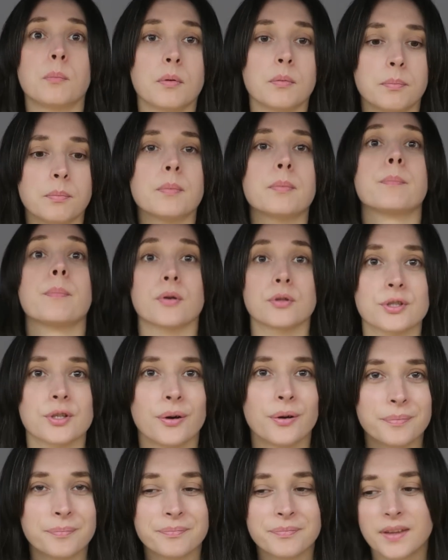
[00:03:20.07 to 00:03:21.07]
Po, po, po co?
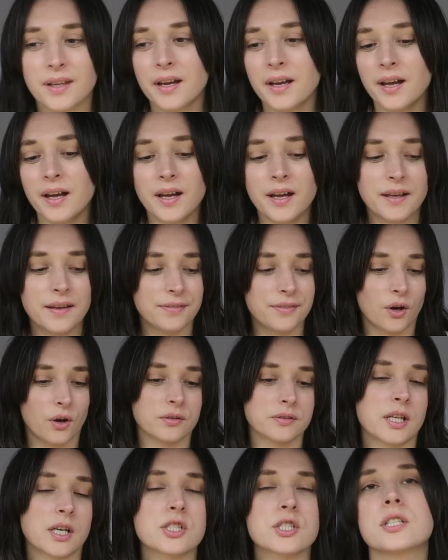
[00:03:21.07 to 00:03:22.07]

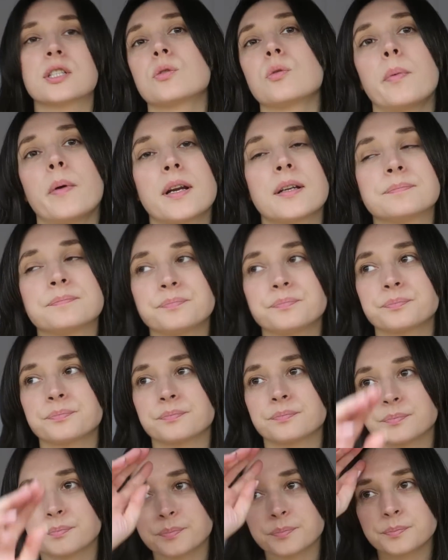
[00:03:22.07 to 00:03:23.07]
No, także super.
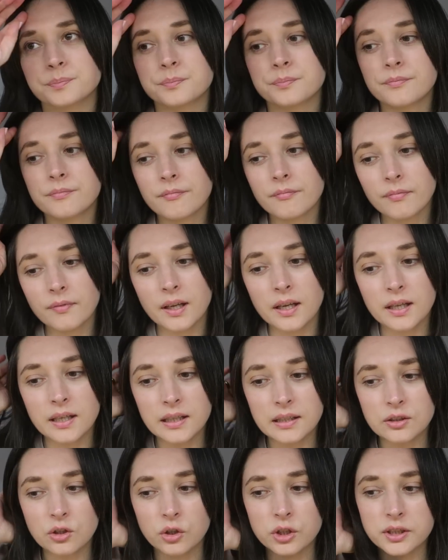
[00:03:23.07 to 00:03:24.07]

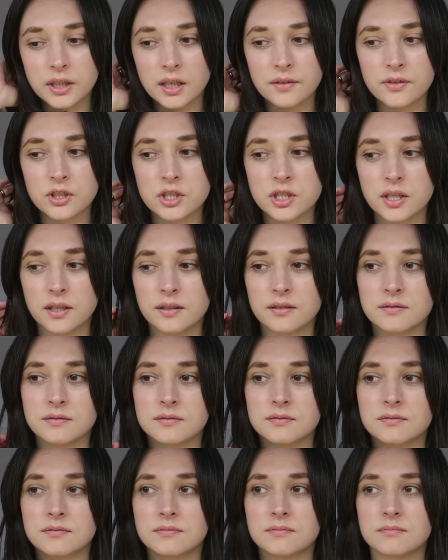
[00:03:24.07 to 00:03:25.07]
E, no i tak wiecie,
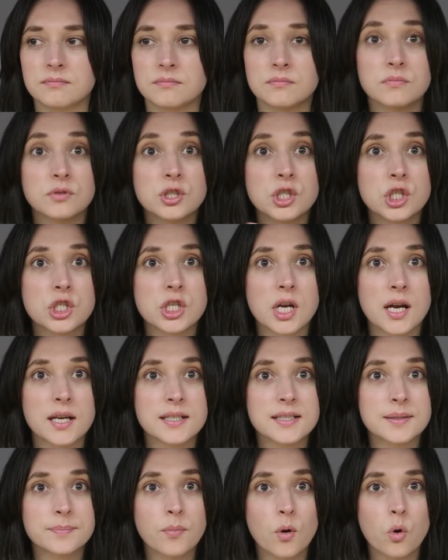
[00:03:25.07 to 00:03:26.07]
mm,
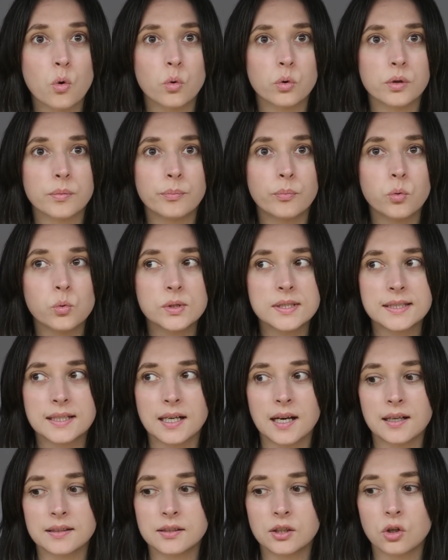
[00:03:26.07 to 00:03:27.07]
cisza, spokój,
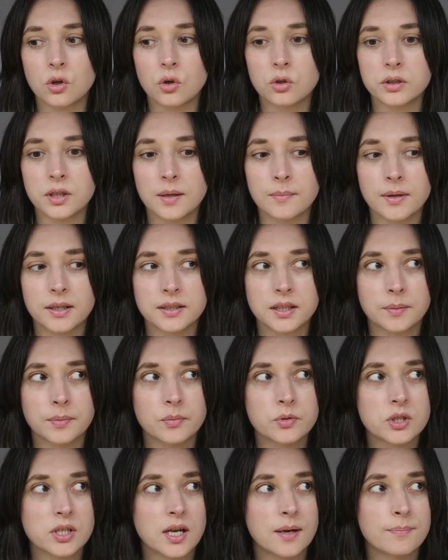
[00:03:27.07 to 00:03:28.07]
pustka, nikogo nie ma i tak
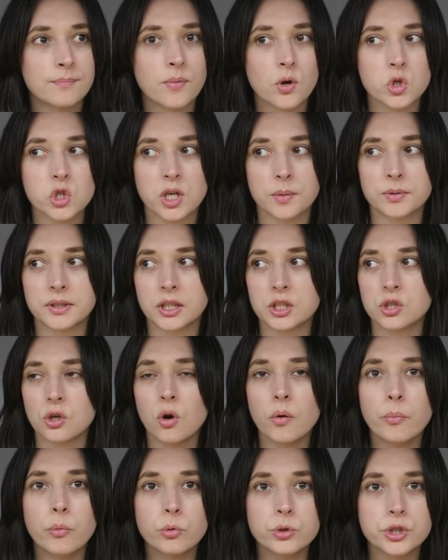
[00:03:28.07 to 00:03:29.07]
pomyślałam, Boże, by tak się
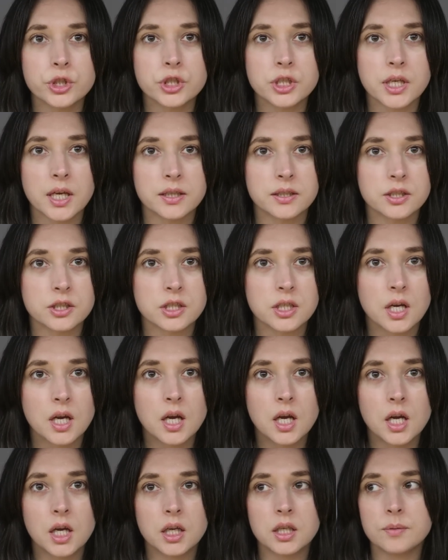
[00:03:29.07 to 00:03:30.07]
obudzić kiedyś
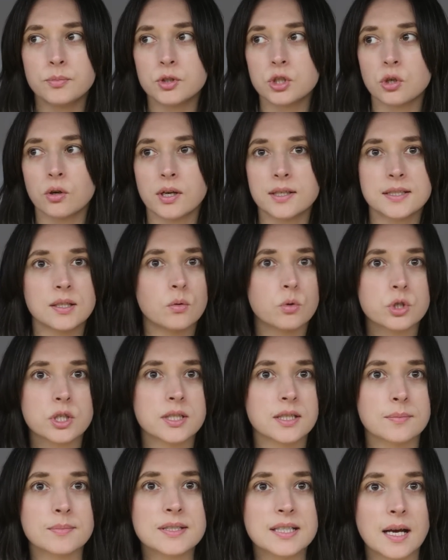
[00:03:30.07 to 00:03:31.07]
i by się okazało, że
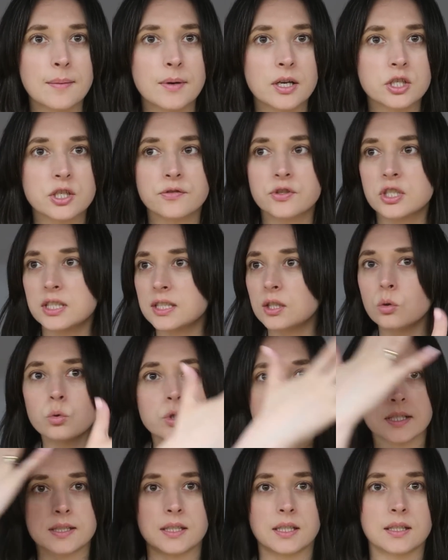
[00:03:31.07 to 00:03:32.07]
jestem sama, że wszyscy
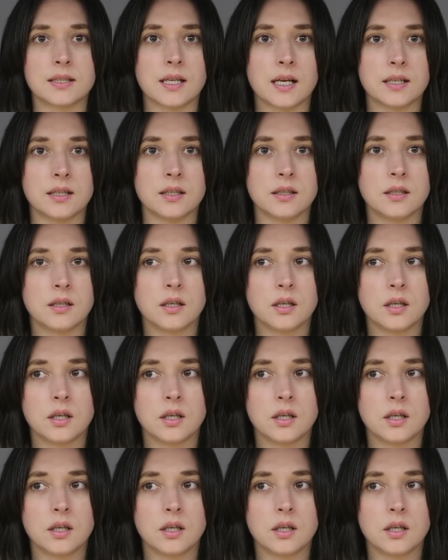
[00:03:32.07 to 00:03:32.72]
ludzie zniknęli.